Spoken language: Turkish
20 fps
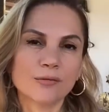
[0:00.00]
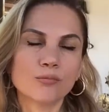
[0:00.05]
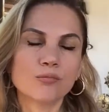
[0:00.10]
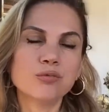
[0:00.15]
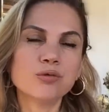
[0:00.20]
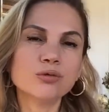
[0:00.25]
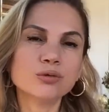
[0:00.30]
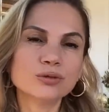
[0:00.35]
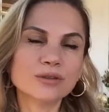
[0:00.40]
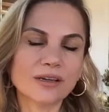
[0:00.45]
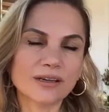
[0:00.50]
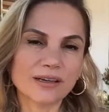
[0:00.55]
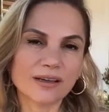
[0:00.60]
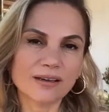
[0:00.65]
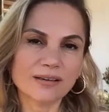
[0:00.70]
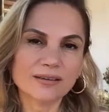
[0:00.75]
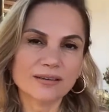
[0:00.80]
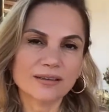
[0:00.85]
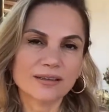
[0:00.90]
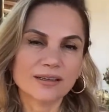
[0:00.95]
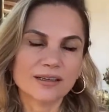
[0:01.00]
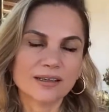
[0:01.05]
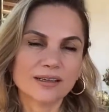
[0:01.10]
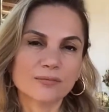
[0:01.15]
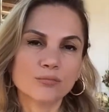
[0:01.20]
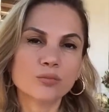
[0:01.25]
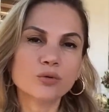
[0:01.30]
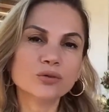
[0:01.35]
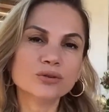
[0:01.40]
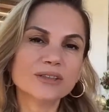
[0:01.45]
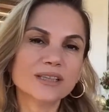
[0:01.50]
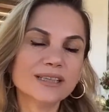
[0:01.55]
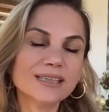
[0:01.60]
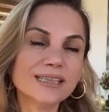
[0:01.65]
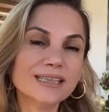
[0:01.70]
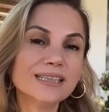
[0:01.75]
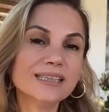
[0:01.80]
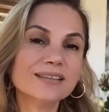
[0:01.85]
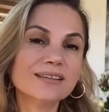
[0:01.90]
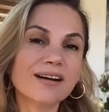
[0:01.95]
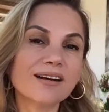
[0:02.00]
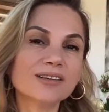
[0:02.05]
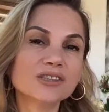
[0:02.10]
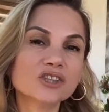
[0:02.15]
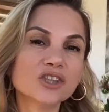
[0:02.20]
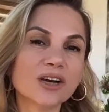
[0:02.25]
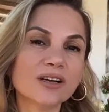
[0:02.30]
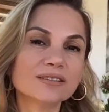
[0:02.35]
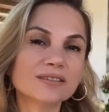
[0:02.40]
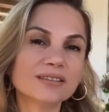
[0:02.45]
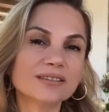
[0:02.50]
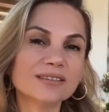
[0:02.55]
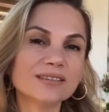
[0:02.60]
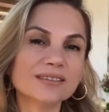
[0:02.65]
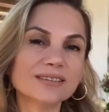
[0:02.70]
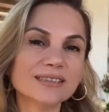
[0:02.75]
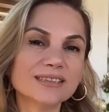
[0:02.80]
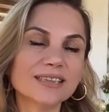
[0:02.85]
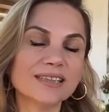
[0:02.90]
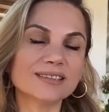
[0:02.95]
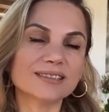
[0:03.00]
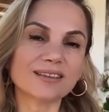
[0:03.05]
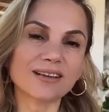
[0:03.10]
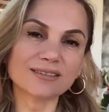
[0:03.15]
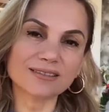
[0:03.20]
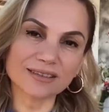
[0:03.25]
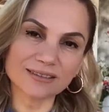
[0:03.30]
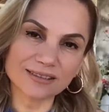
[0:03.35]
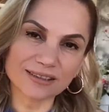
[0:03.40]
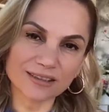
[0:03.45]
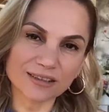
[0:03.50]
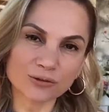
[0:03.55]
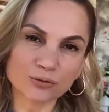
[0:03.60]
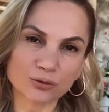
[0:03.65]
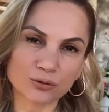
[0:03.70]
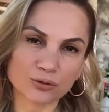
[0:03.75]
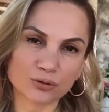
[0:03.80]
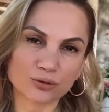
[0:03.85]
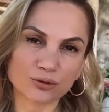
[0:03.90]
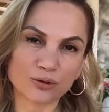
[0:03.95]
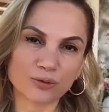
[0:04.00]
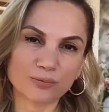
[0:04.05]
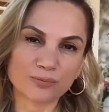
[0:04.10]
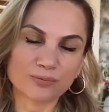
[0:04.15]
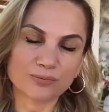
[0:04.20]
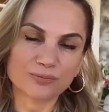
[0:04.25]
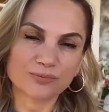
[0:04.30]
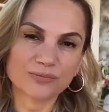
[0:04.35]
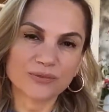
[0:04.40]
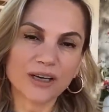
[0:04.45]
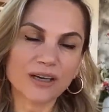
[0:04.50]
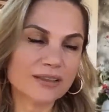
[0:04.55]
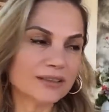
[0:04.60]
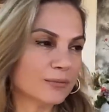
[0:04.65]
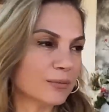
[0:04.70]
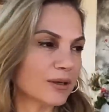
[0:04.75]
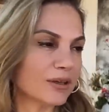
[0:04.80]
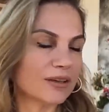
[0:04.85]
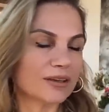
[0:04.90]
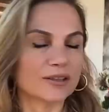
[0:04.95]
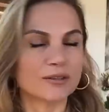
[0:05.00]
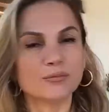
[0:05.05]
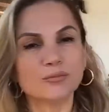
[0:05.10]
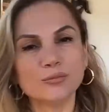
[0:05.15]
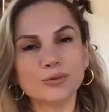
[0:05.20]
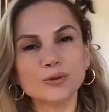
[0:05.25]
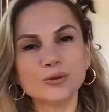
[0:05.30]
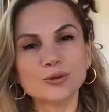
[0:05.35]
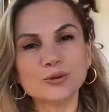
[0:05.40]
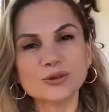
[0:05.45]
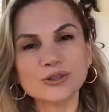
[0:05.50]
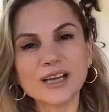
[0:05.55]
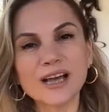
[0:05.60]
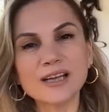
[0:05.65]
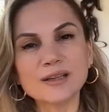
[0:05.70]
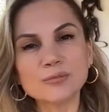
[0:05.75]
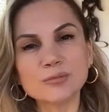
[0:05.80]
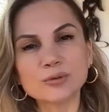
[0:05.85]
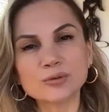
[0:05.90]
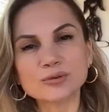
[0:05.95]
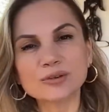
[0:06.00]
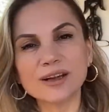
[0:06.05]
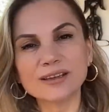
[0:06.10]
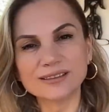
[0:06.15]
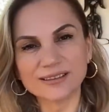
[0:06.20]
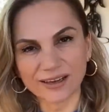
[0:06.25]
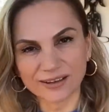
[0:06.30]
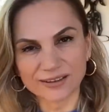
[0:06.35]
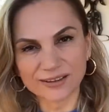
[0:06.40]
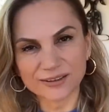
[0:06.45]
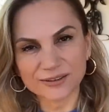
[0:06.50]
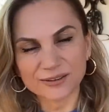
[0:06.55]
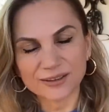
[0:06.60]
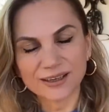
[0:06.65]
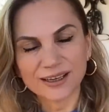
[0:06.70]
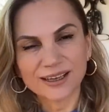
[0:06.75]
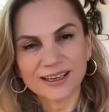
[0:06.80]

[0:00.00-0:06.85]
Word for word: buğdaya, buğday ihracatını yasakladığını duyurdu. Hadi bakalım buyurun gel buradan yak.